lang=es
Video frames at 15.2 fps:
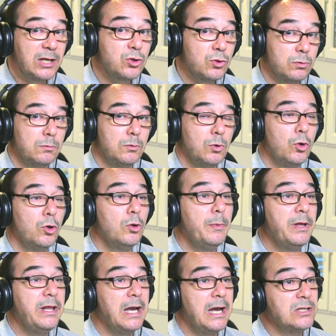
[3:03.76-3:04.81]
eso. Luego no
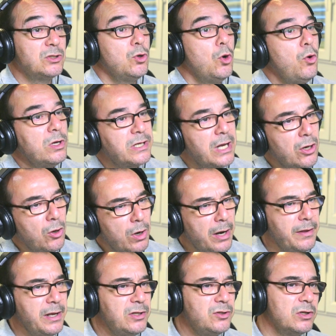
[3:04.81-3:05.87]
me digáis, no, es que no lo
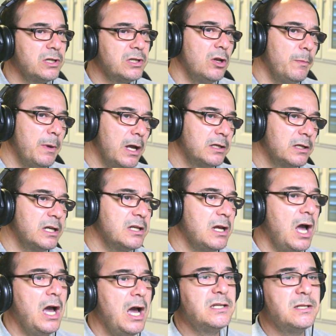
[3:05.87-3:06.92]
has dicho, es que no me, es que,
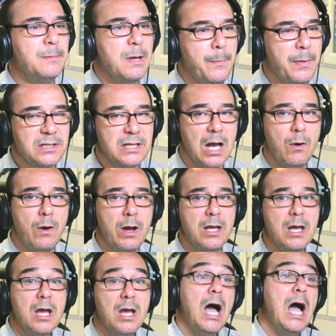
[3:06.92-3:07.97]
se me ha pasado, ahí
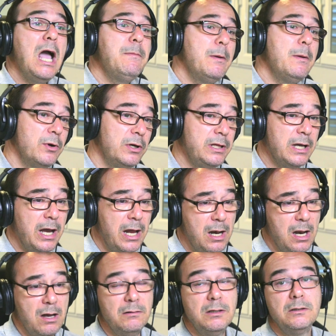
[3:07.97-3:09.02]
ay, me puedes
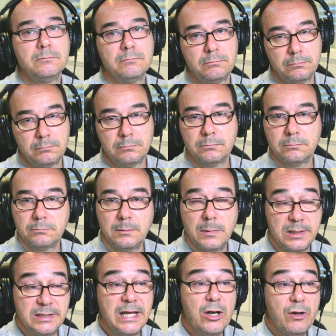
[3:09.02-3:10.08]
dejarla.
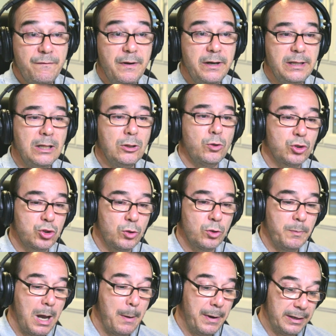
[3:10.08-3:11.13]
Está en oferta, todo
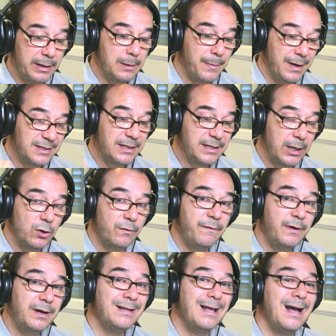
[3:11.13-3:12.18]
eso aparte va a estar en
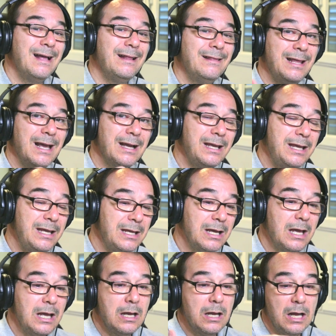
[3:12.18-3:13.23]
oferta de aquí
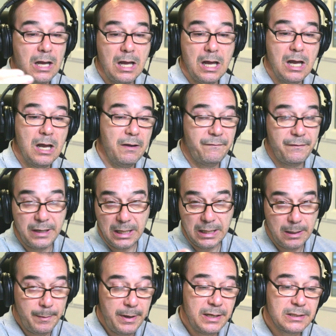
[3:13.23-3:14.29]
a
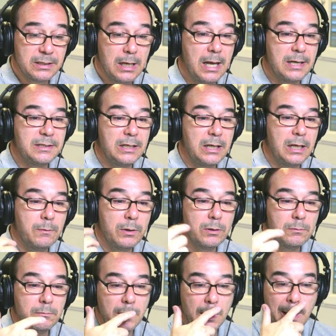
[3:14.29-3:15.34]
final de mes, así que bueno,